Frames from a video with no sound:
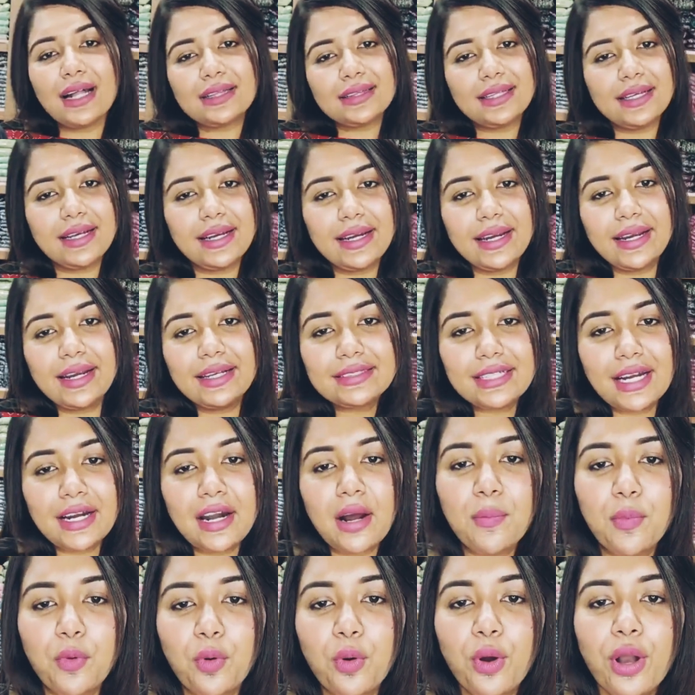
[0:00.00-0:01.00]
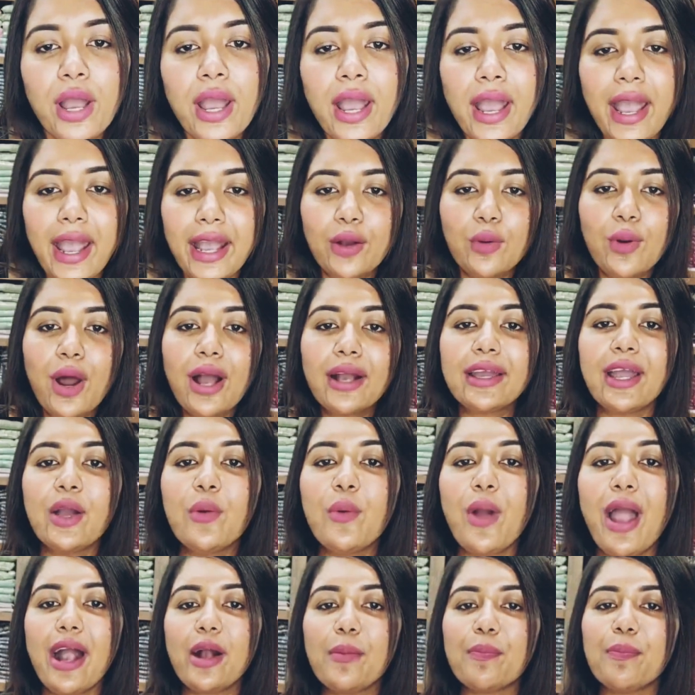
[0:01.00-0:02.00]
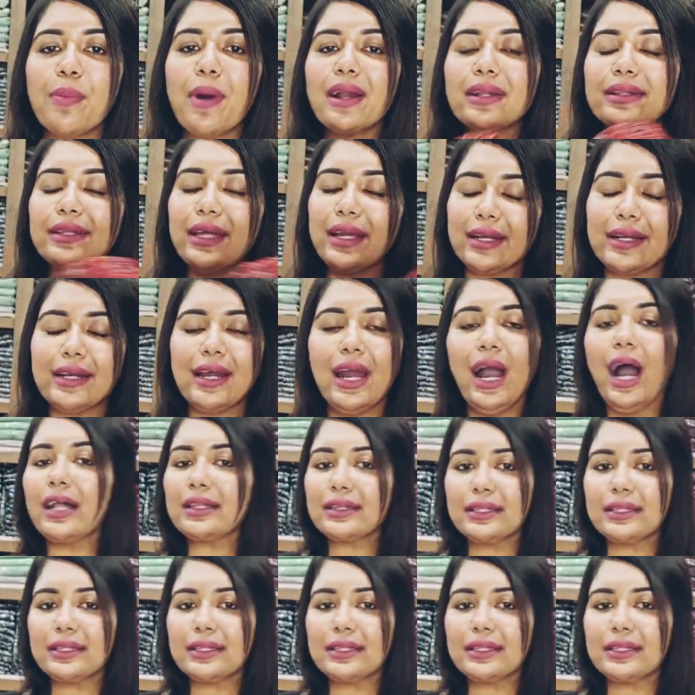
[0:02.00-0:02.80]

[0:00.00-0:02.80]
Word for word: হাত থেকে রেখে যান আপু এগুলা কেউ একবার দেখলে হাত